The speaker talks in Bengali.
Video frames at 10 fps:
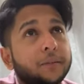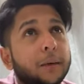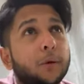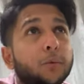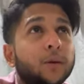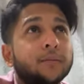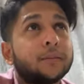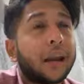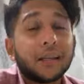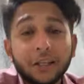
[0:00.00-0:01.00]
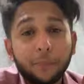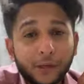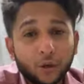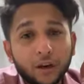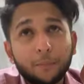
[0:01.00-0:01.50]
কি বলবো ক্লাসের
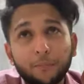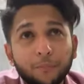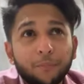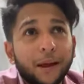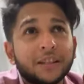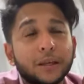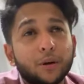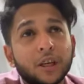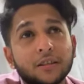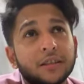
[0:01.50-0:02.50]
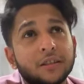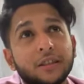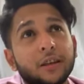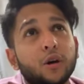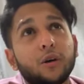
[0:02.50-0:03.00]
পিছনের বেঞ্চে বসা সেই
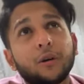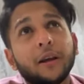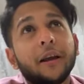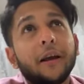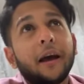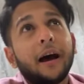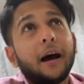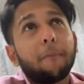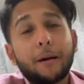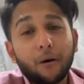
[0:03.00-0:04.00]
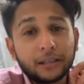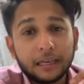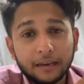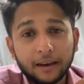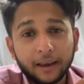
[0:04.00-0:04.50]
জিরো পাওয়া
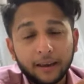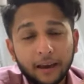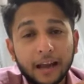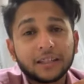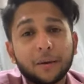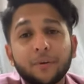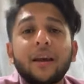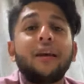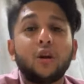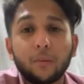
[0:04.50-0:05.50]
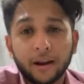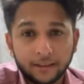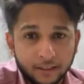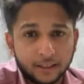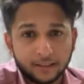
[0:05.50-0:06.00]
ছেলেটাকে আজকে আপনারা হিরো
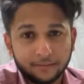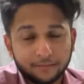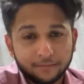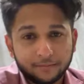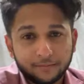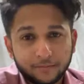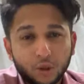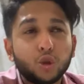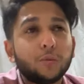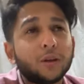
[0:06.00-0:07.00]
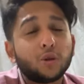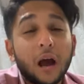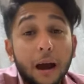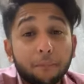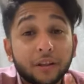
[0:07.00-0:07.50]
বানায় দিচ্ছেন শুধুমাত্র
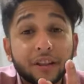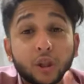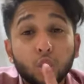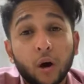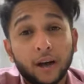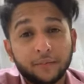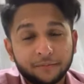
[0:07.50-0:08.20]
আপনাদের দোয়া